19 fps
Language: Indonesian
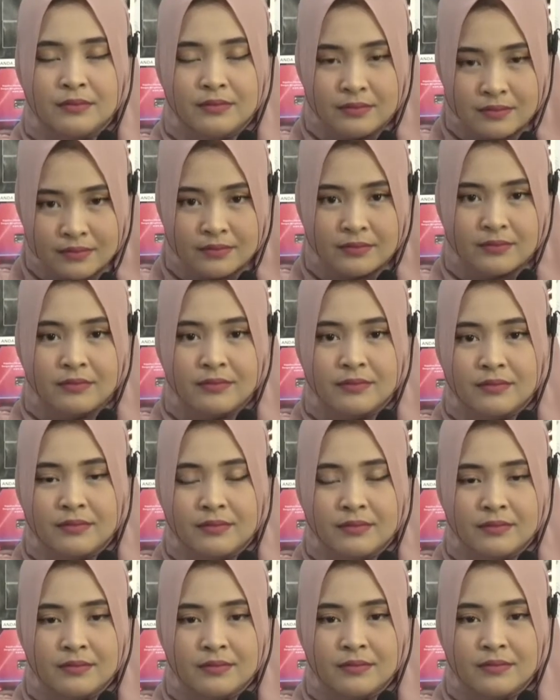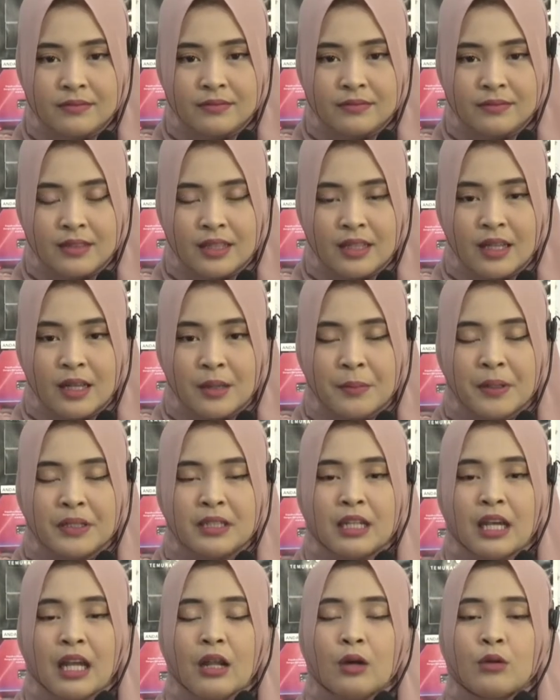Mm -hmm. Berarti
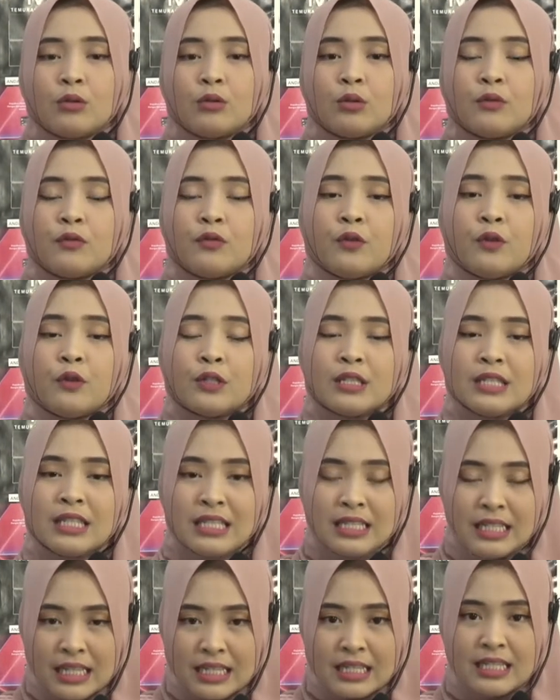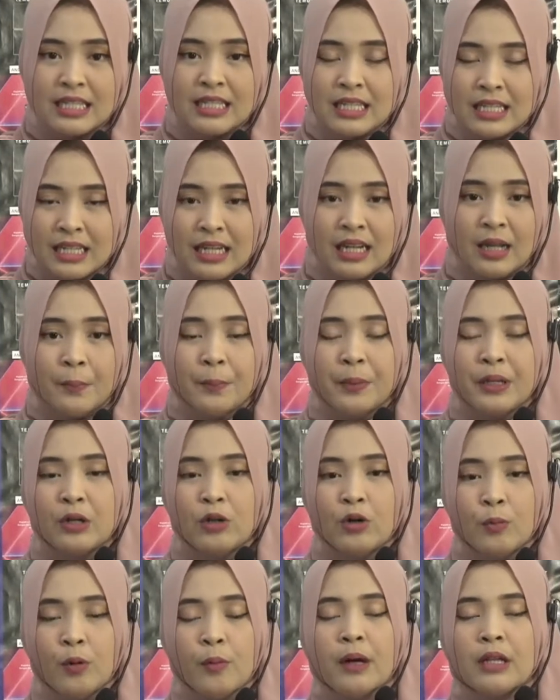kalau okay. untuk fungsinya sendiri lebih
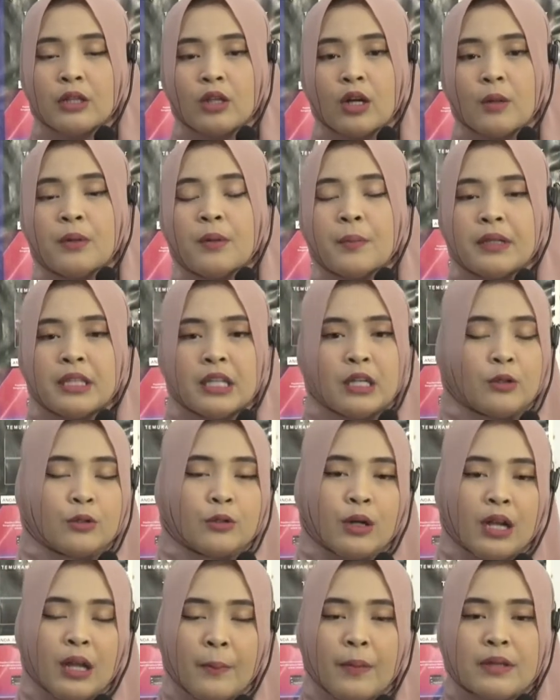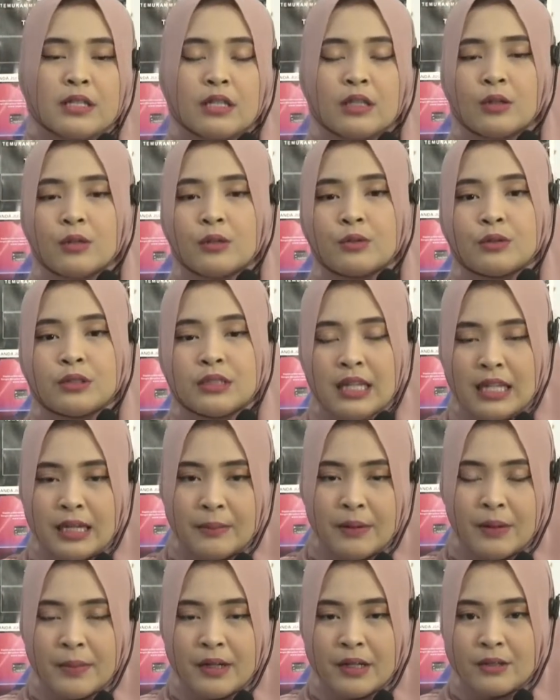umum atau lebih menyeluruh lapas atau rutan,
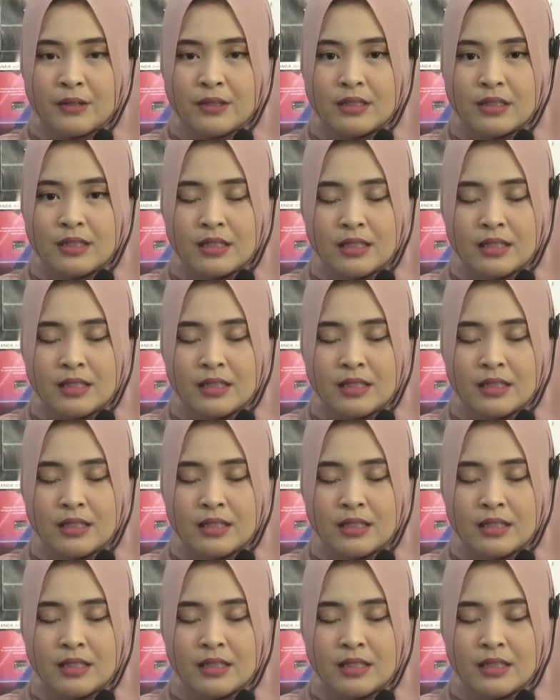Pak Marus?